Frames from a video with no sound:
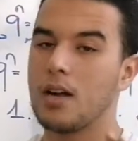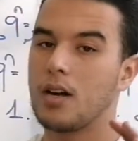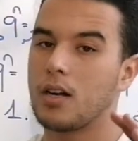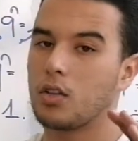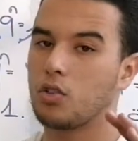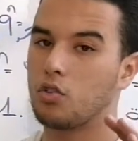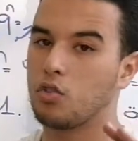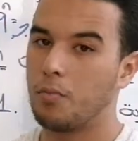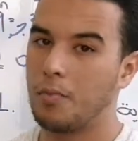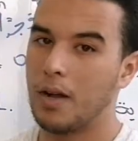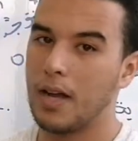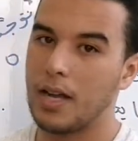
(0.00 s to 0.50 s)

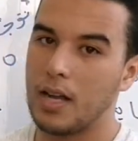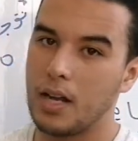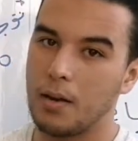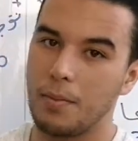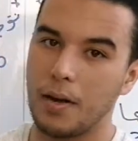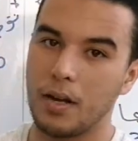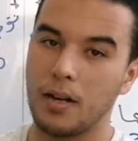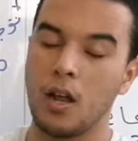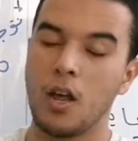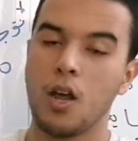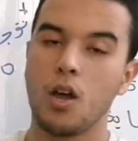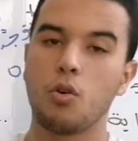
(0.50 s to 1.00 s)
ردوا معايا
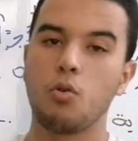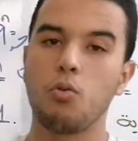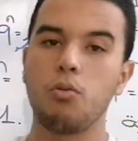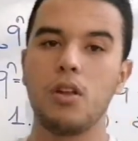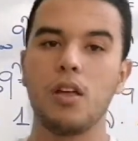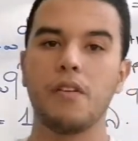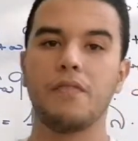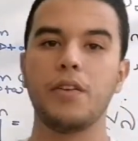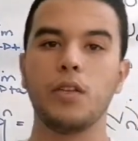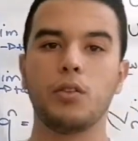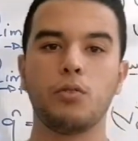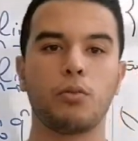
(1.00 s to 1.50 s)
البال
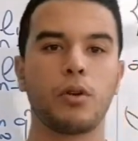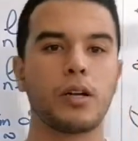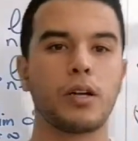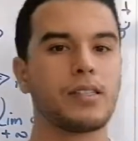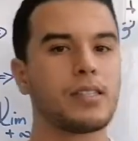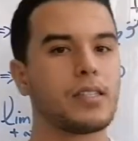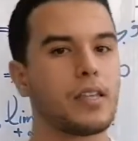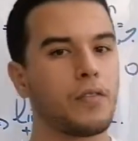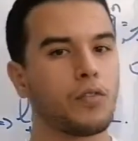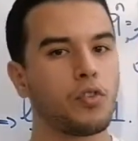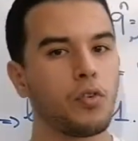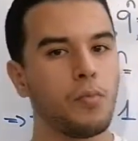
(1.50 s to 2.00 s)
كل فيديو
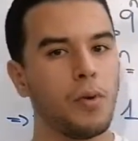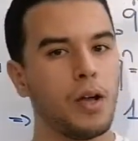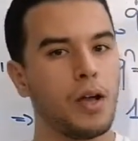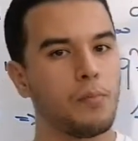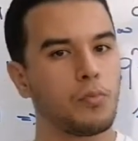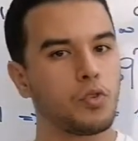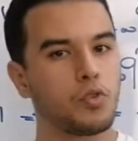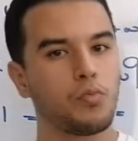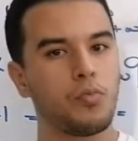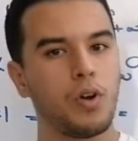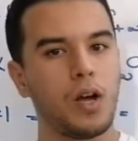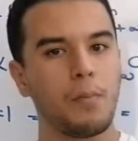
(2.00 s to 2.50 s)
كنستافدوا معاه
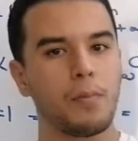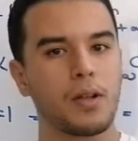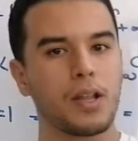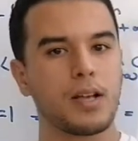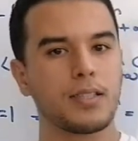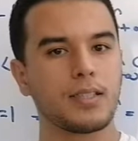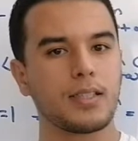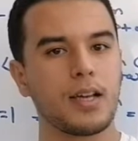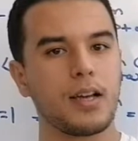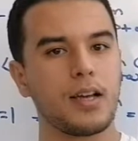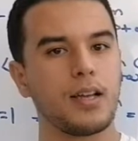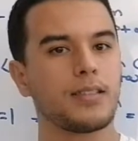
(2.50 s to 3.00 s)
مجموعه من
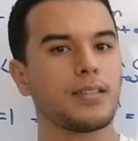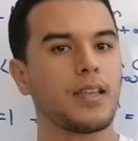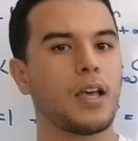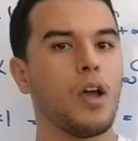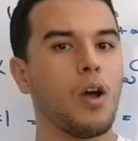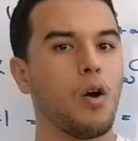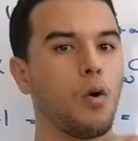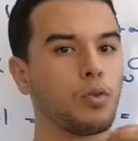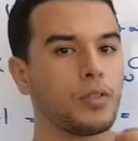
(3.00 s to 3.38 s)
الخصائص